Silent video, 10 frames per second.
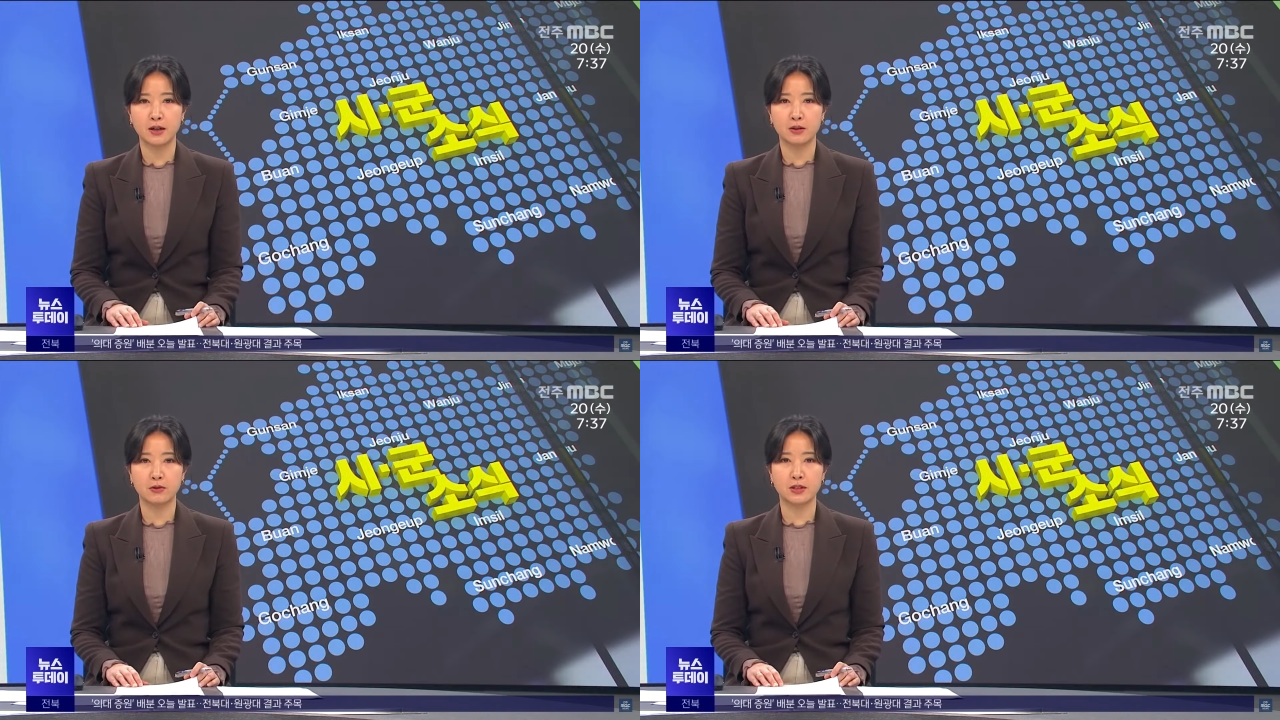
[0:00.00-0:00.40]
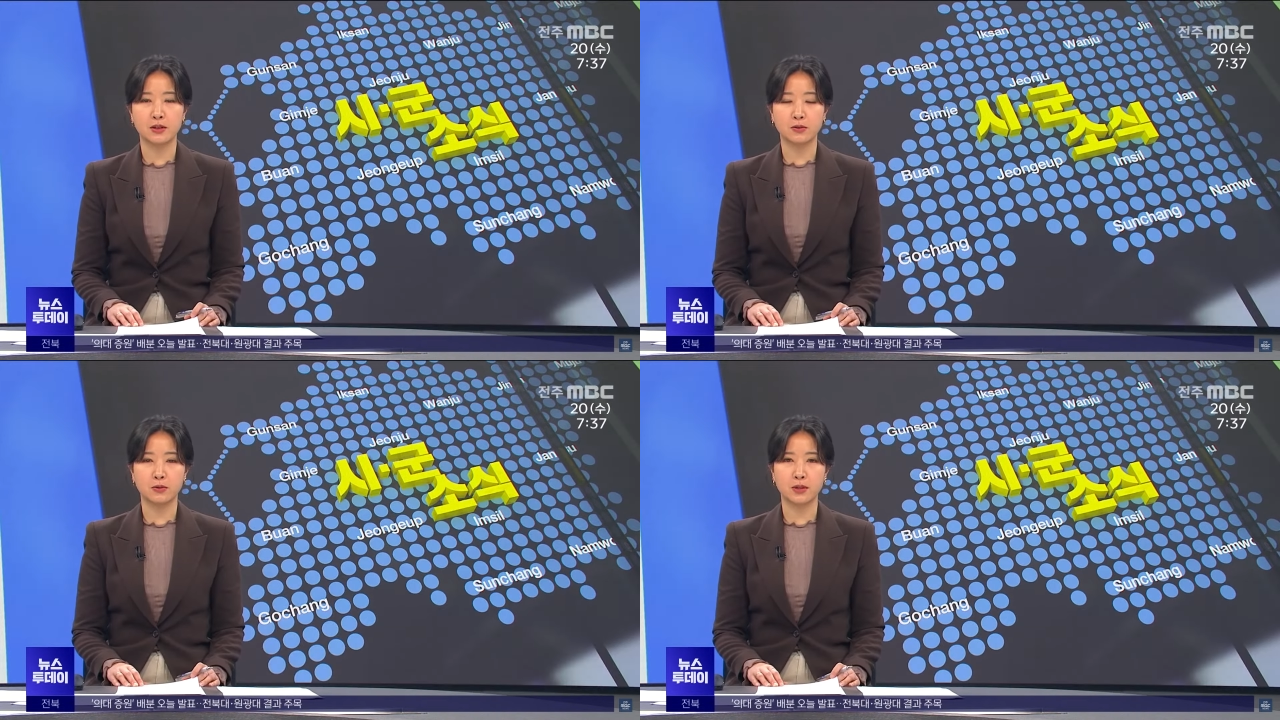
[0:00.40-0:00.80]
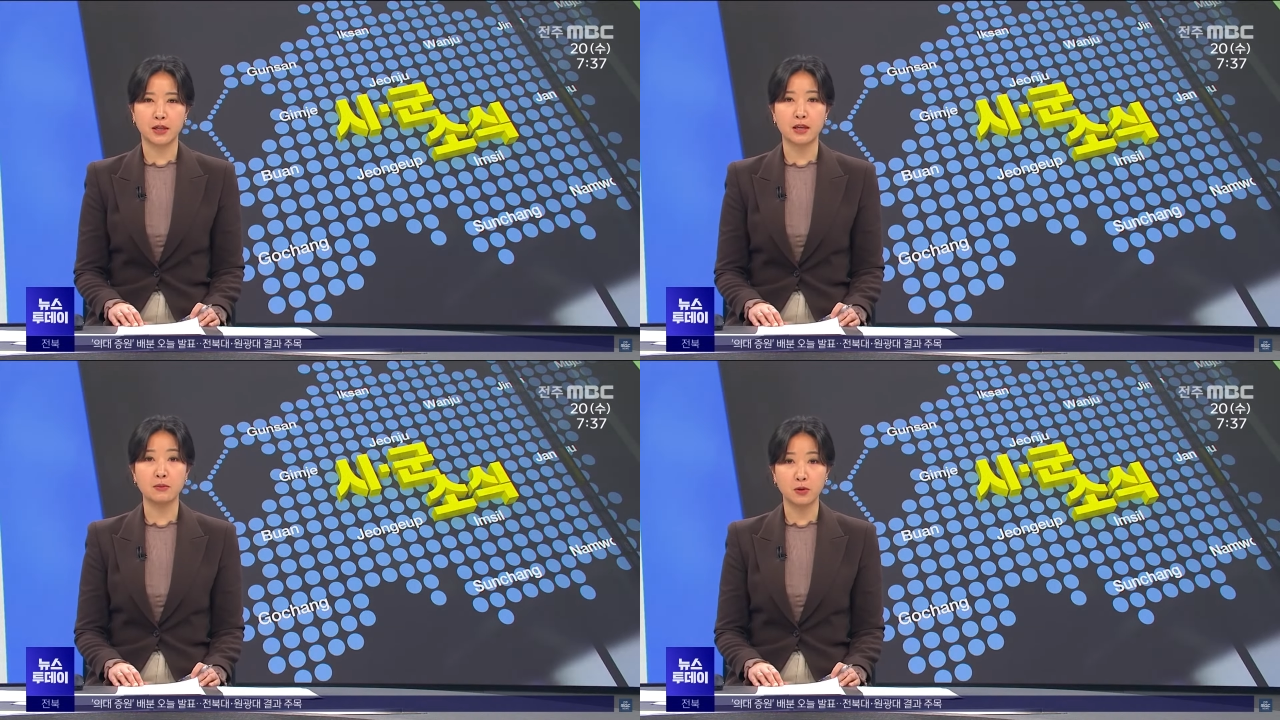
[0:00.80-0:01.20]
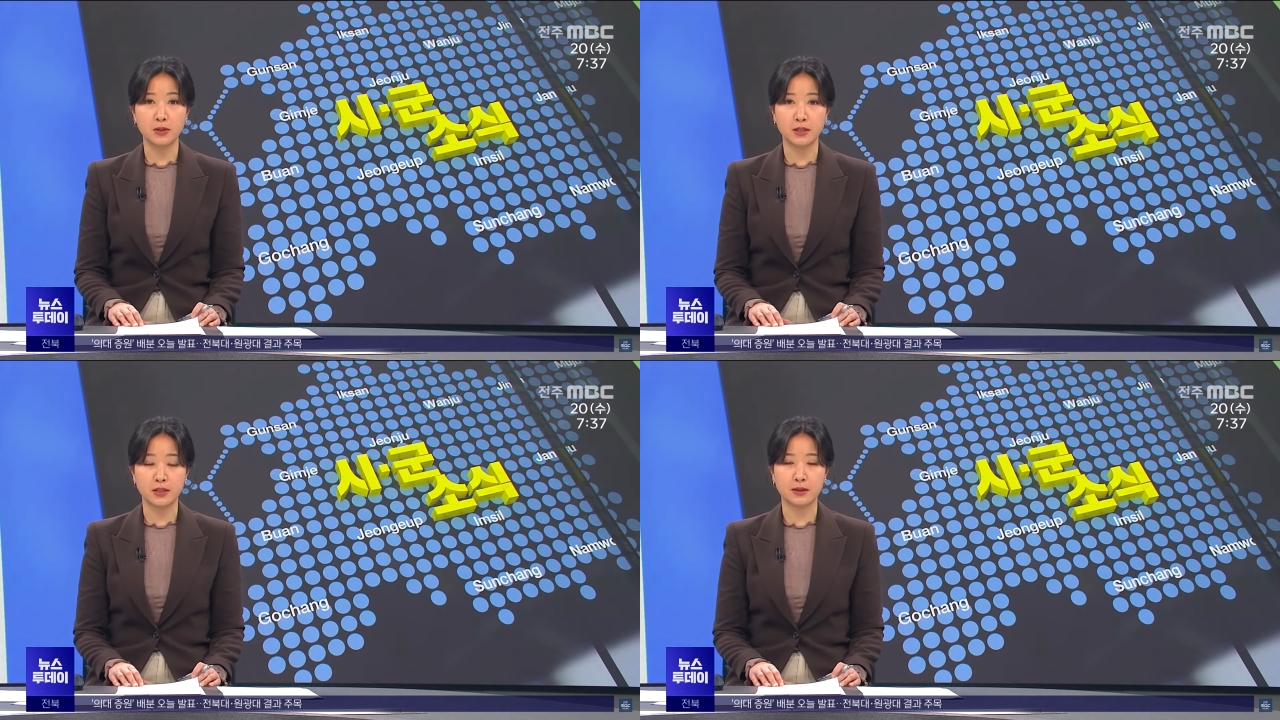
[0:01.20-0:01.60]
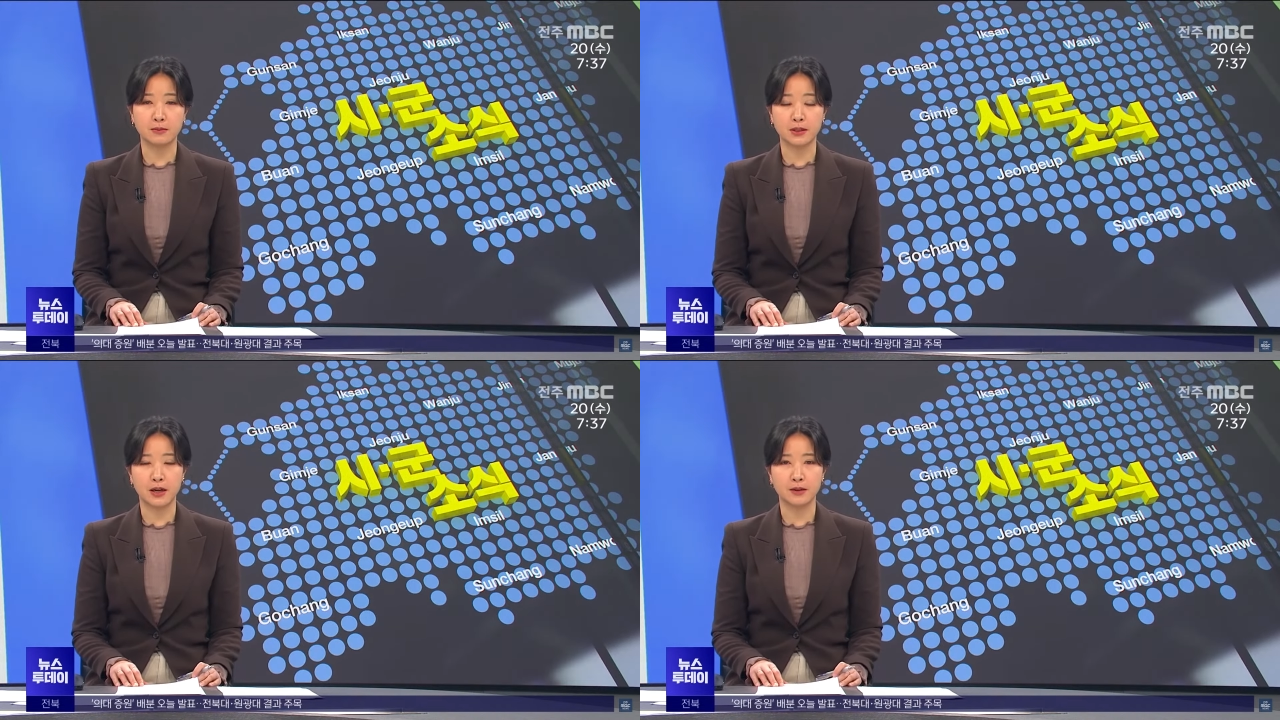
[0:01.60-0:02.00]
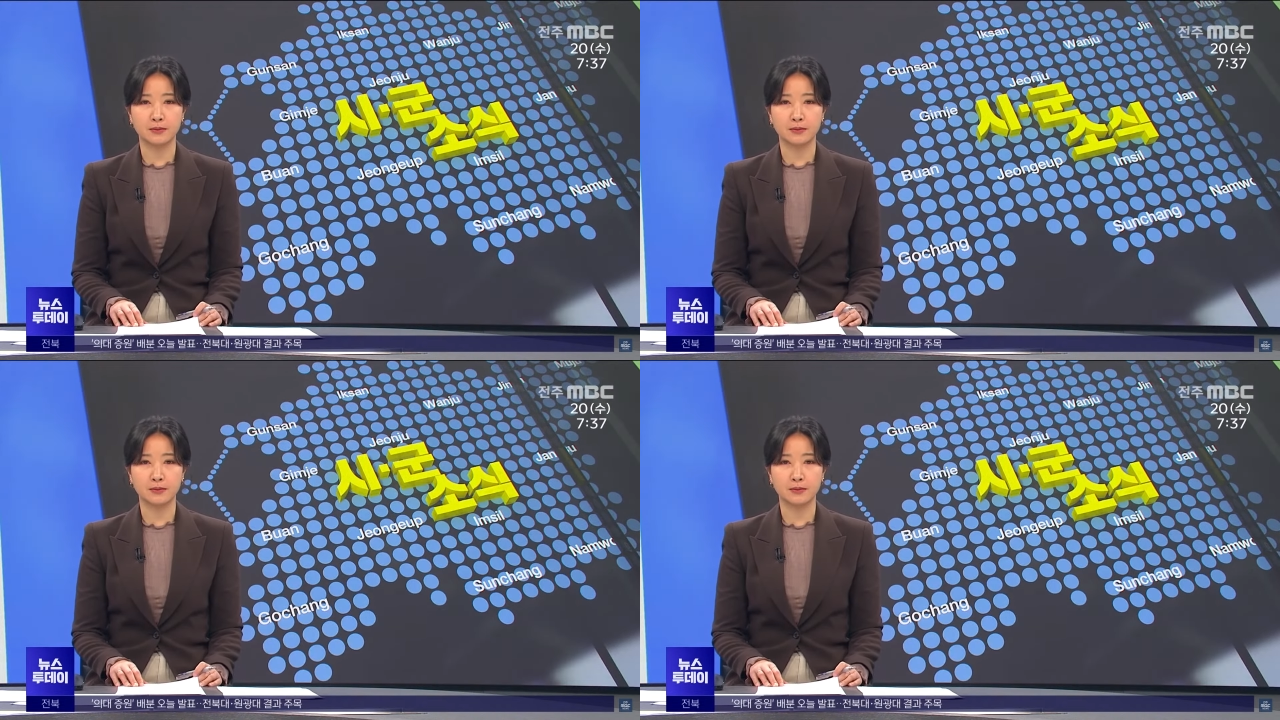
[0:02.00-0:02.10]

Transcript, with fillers: 우리 지역 소식 이몽진 기자입니다.